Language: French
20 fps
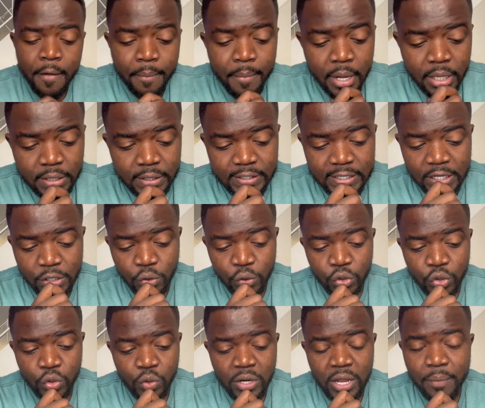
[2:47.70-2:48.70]
mettre cet
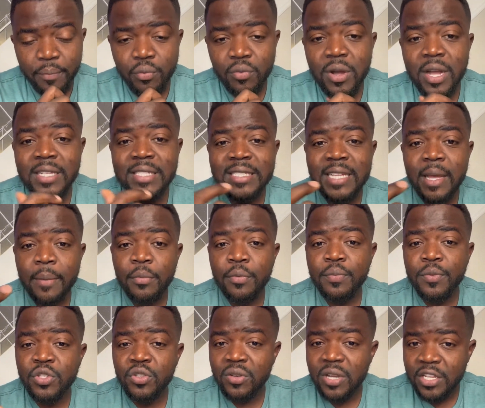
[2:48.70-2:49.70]
audio-là pour qu'ensemble, nous
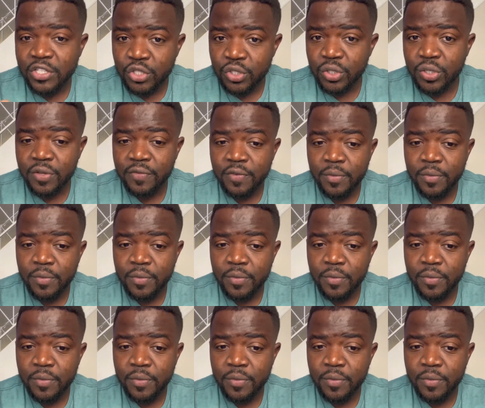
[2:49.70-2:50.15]
puissions la suivre,